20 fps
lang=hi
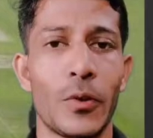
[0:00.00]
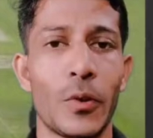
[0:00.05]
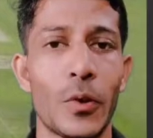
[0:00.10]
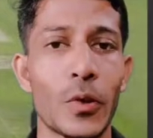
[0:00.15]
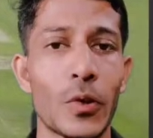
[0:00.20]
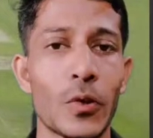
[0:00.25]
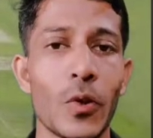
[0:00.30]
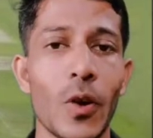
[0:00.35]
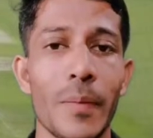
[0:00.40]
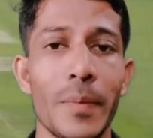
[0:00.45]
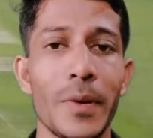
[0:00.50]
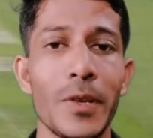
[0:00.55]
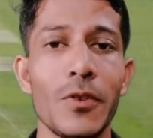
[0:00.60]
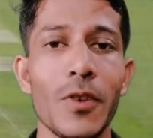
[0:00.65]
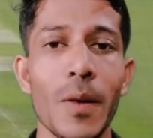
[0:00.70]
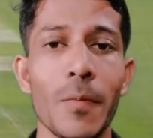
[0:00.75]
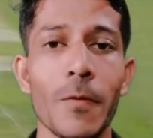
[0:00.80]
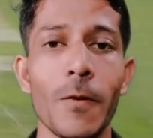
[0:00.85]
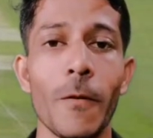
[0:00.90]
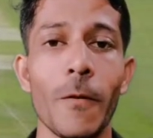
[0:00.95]
दोस्तों अभी
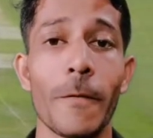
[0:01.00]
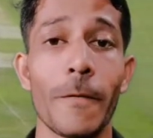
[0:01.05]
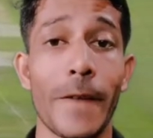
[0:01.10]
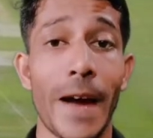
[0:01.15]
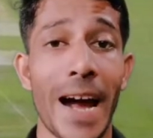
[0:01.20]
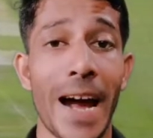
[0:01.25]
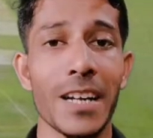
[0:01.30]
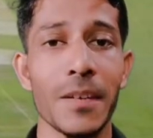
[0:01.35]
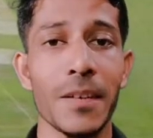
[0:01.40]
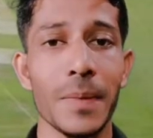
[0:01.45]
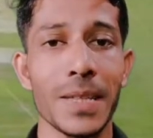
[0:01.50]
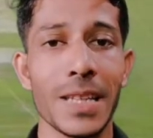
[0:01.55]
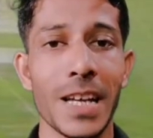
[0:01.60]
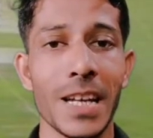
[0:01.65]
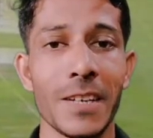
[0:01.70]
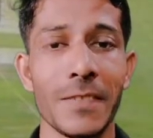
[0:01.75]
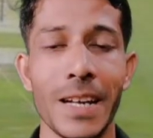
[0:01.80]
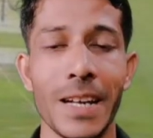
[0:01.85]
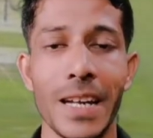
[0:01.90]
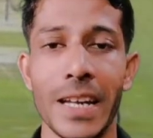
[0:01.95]
जो आपको फैक्ट
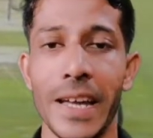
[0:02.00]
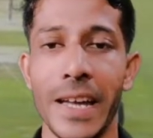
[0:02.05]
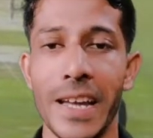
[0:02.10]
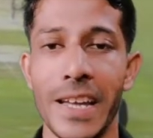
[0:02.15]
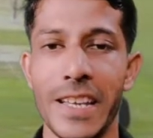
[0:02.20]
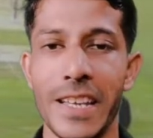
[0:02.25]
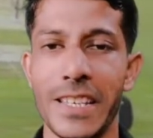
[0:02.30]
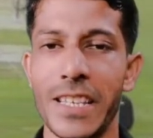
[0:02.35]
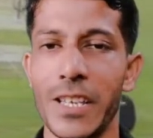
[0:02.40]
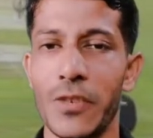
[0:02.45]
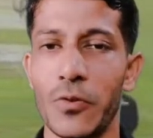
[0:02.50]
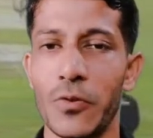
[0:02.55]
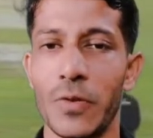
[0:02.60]
बताने वाले हैं इसे